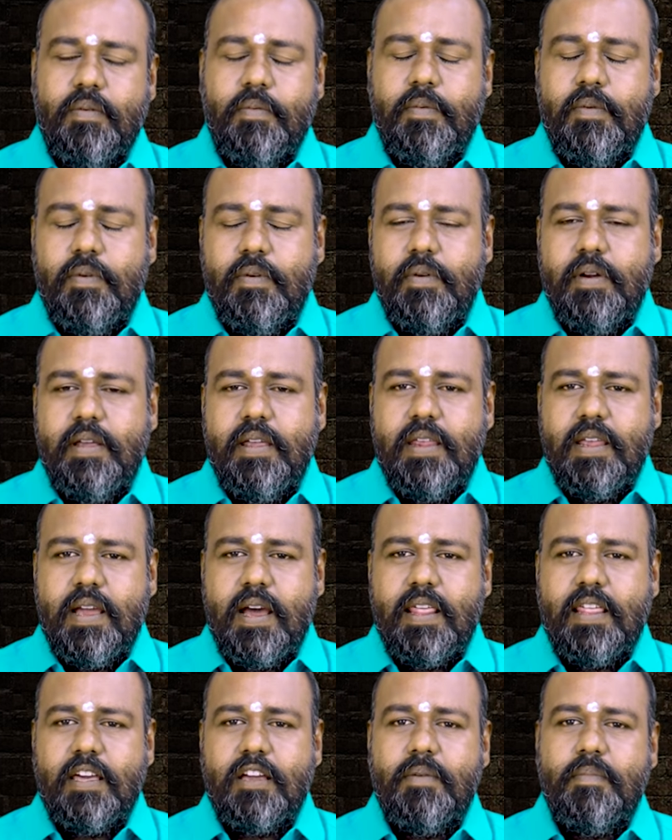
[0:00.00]
உங்களுடைய
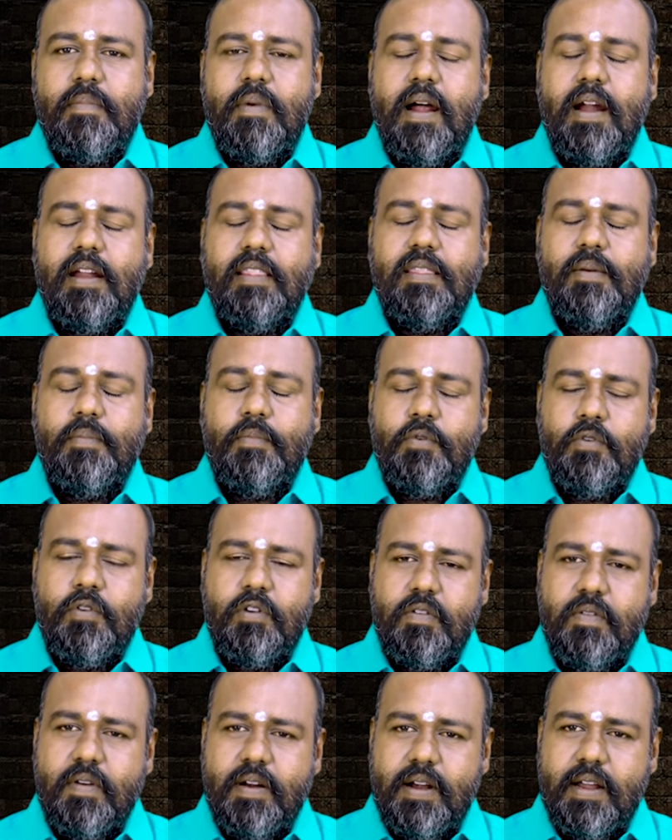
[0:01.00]
ஞாபகம் அடுத்த
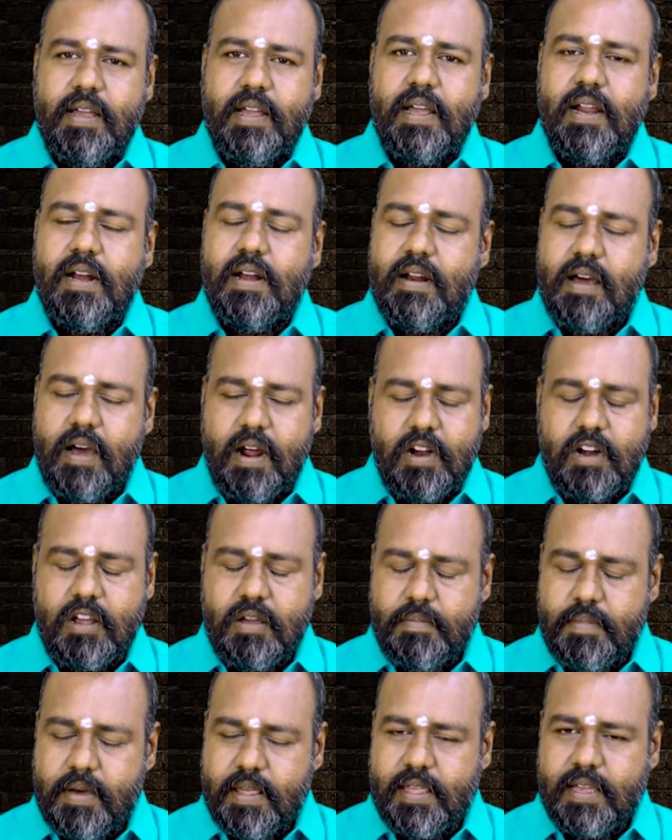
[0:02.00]
மூன்று வருடங்கள் நான்கு
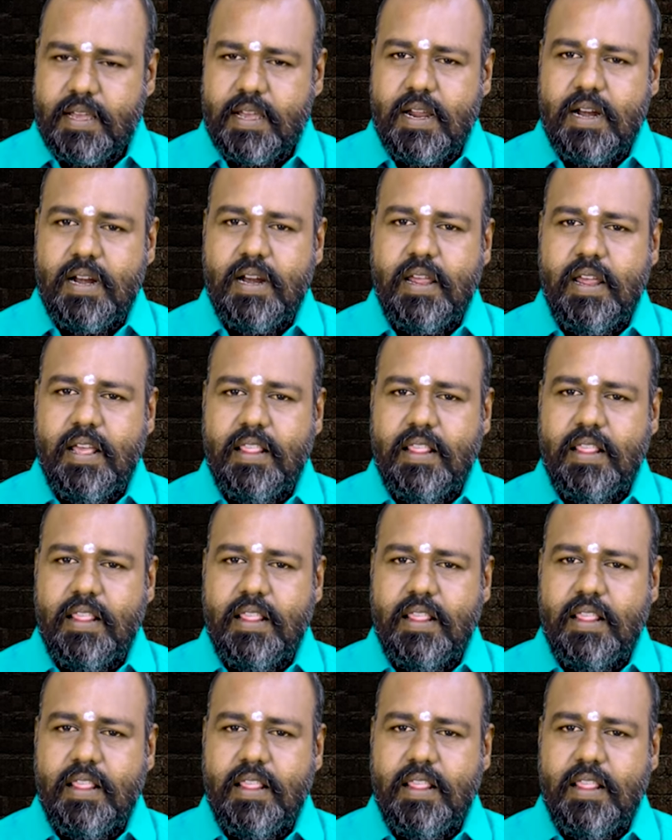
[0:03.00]
மாதங்கள்